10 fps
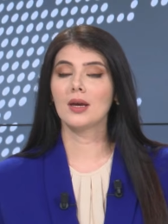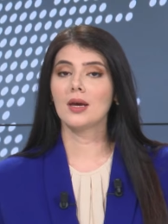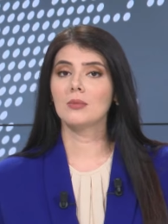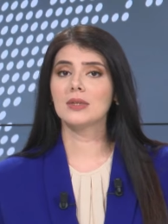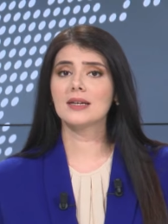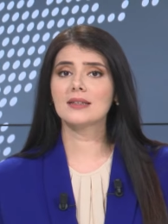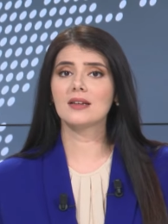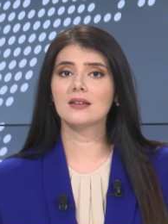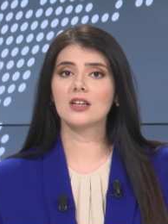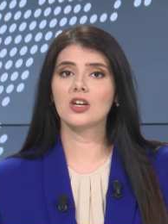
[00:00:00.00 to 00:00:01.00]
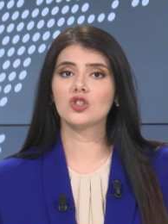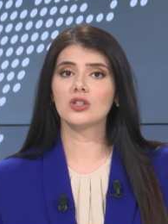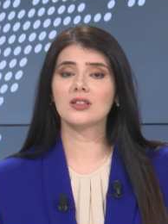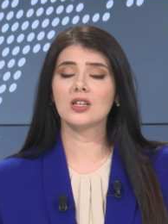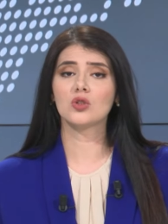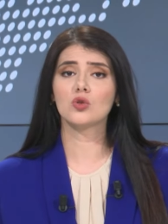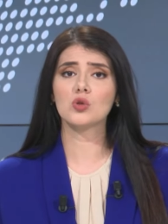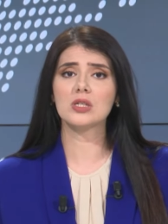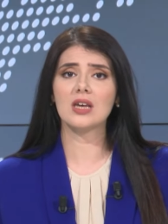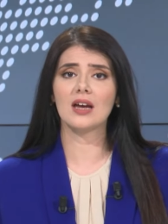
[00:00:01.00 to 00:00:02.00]
بداية جددت
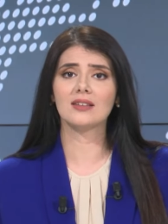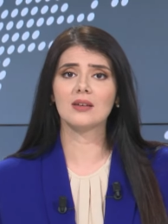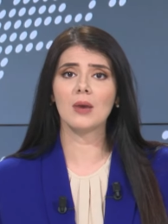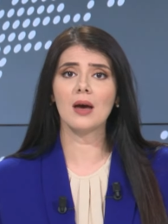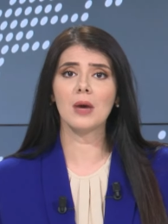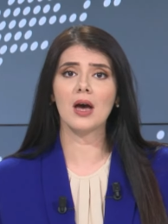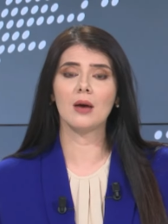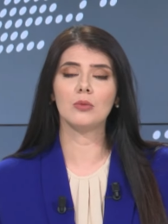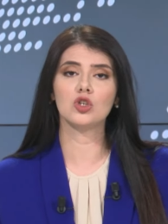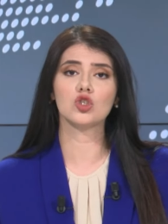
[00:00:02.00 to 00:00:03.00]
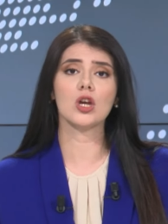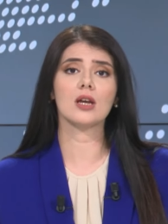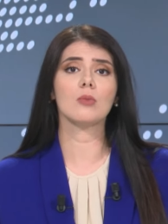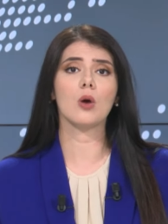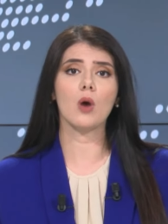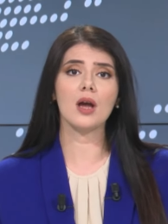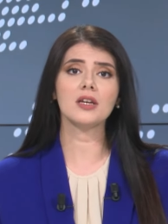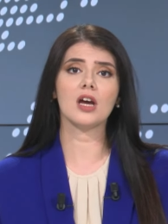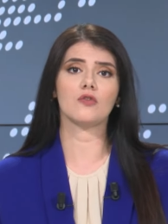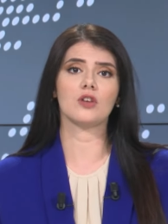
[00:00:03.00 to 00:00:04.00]
روسيا اهتمامها بإنشاء
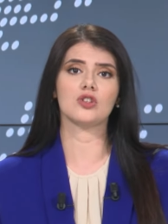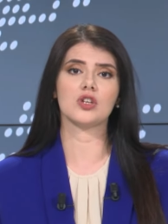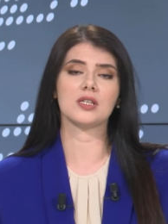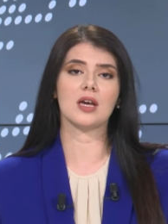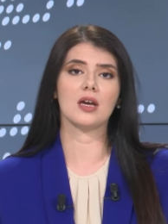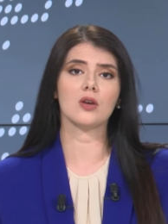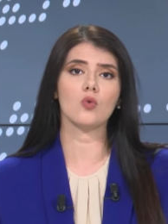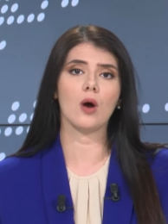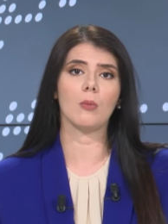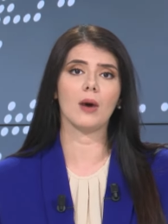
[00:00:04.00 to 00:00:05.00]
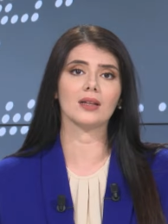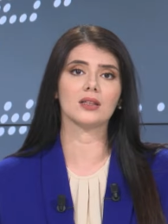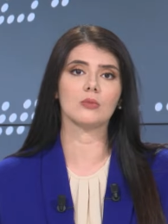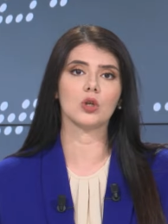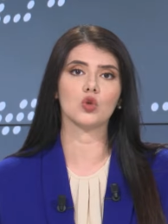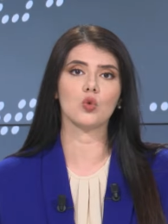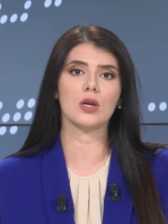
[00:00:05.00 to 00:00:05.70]
موانئ في الجزائر وبعض من دول